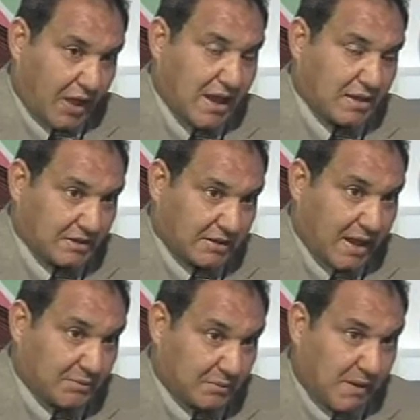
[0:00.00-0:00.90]

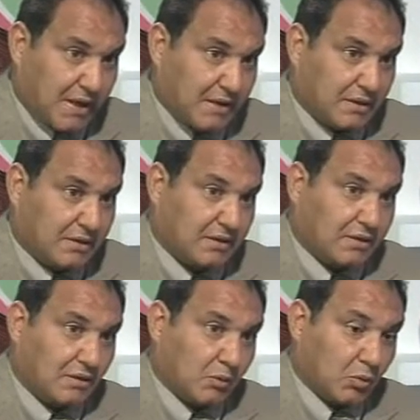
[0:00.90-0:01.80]
يتعامل معاه
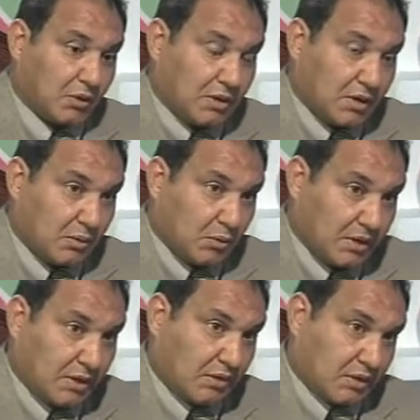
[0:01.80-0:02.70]

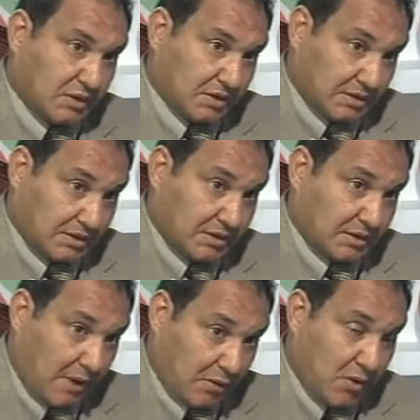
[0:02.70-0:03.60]

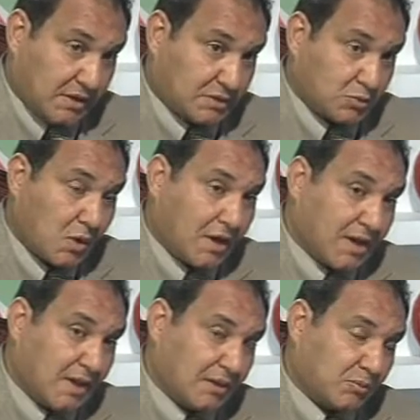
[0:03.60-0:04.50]
ويبقى كويس
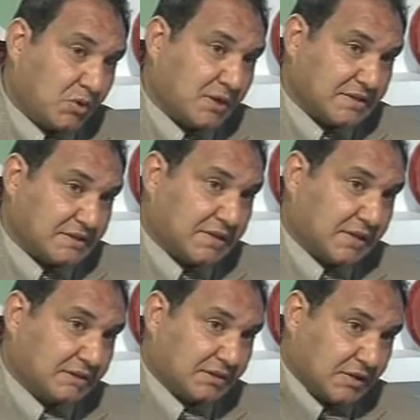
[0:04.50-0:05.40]
ولا ممكن استنى
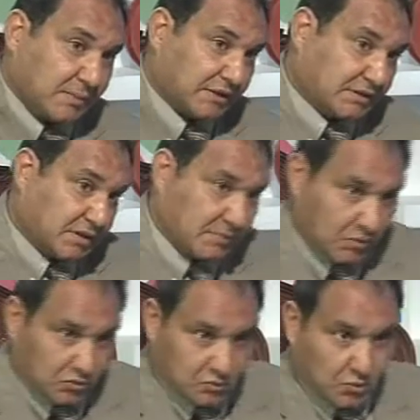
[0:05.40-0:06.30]
عليه ثلاثة اربع ايام
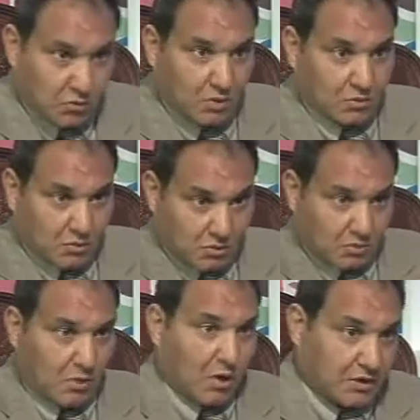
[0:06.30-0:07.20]
او اسبوع
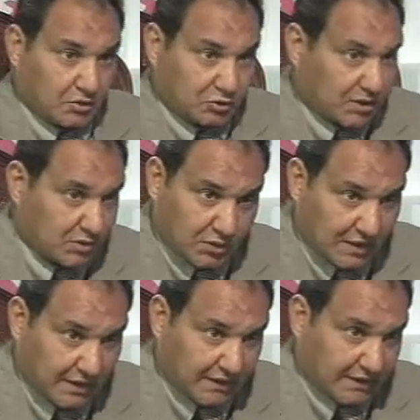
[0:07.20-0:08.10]
واخيطه تاني ولا
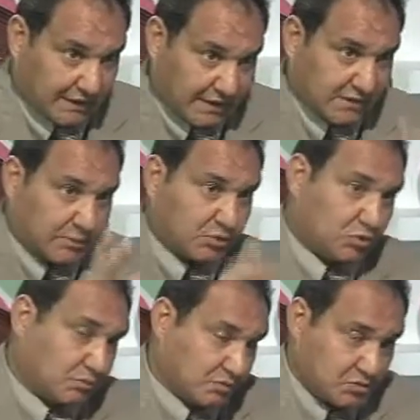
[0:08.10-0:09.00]
ايه الحكايه الحكايه دي
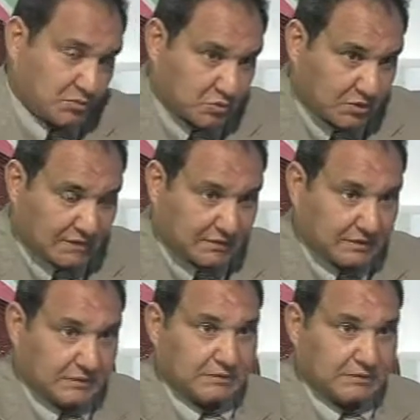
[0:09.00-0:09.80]
برضو مش مظبوطه عند الناس دي